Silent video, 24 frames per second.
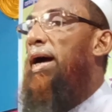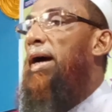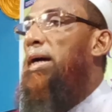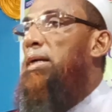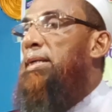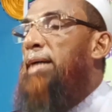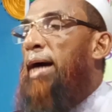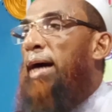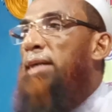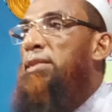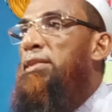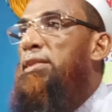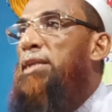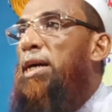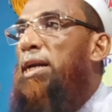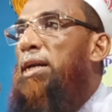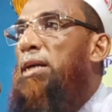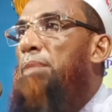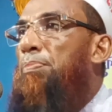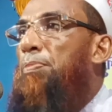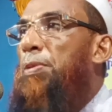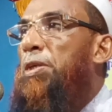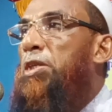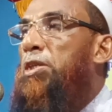এই
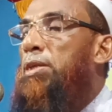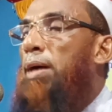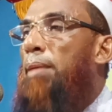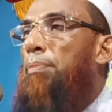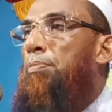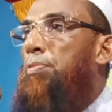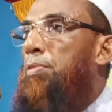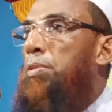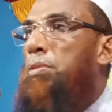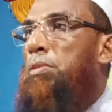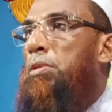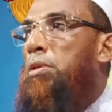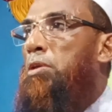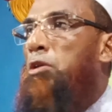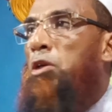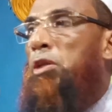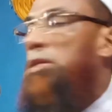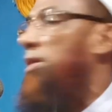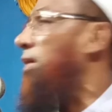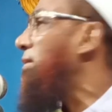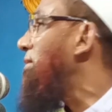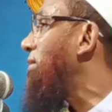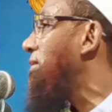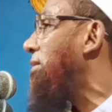খাঞ্জেলি পিসাব
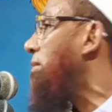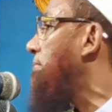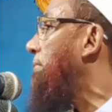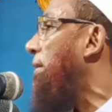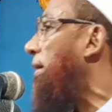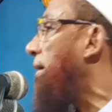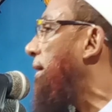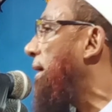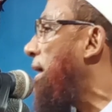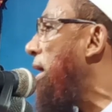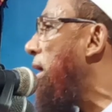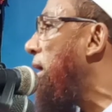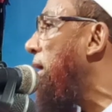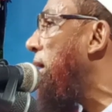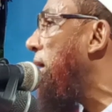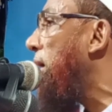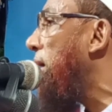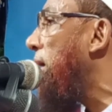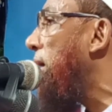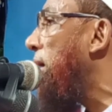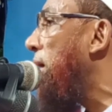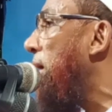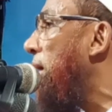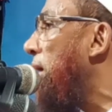সন্তান দিতে পারে না
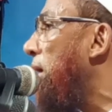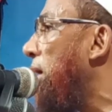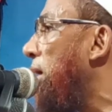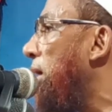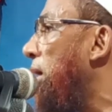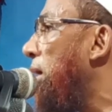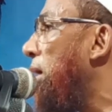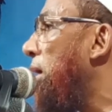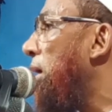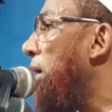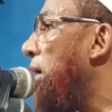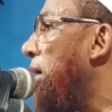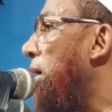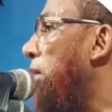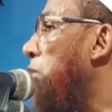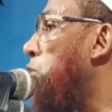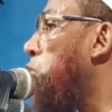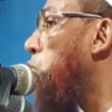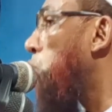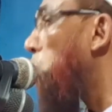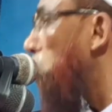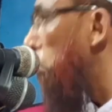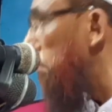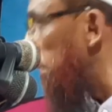
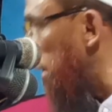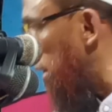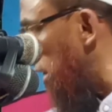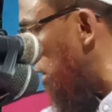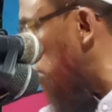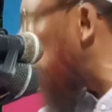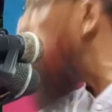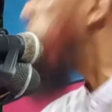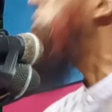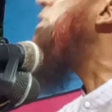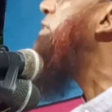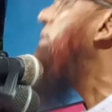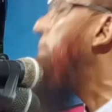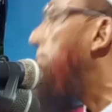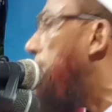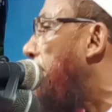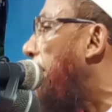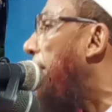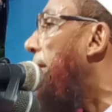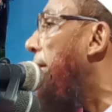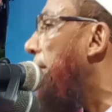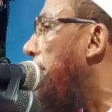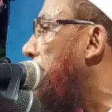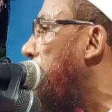কুমিরই তো দিতে
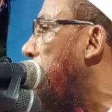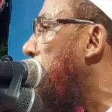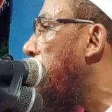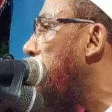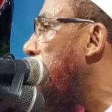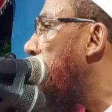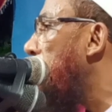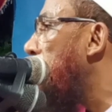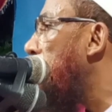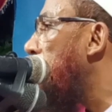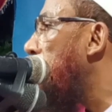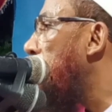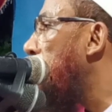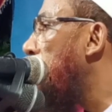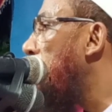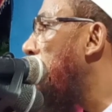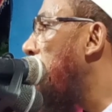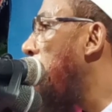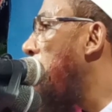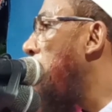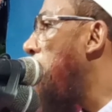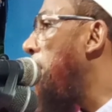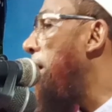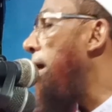পারে
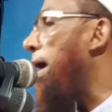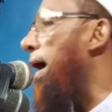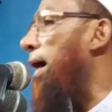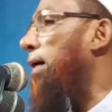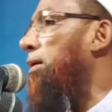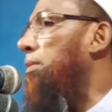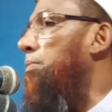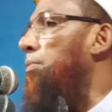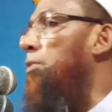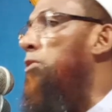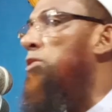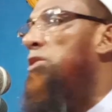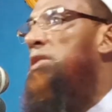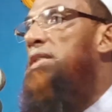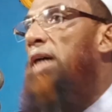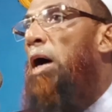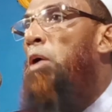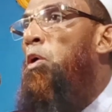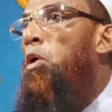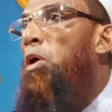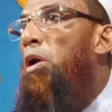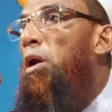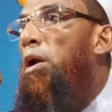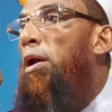এক মন
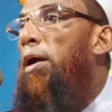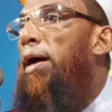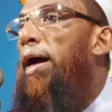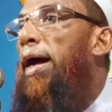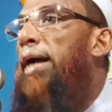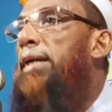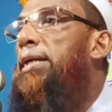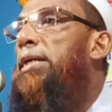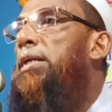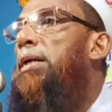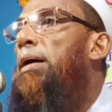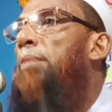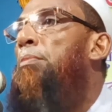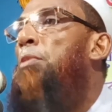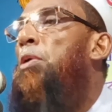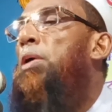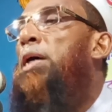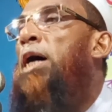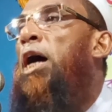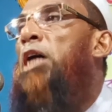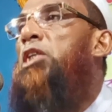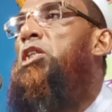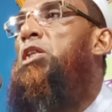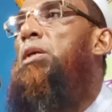চাউল একটা
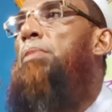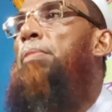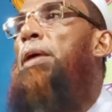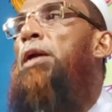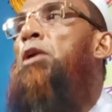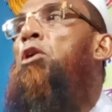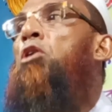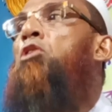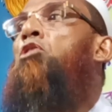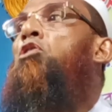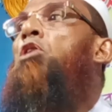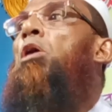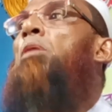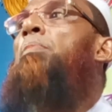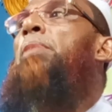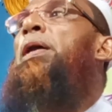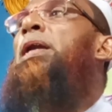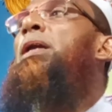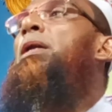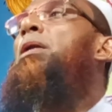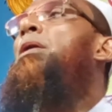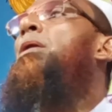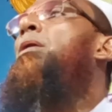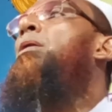খাসি মান্নত
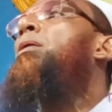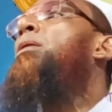করবেন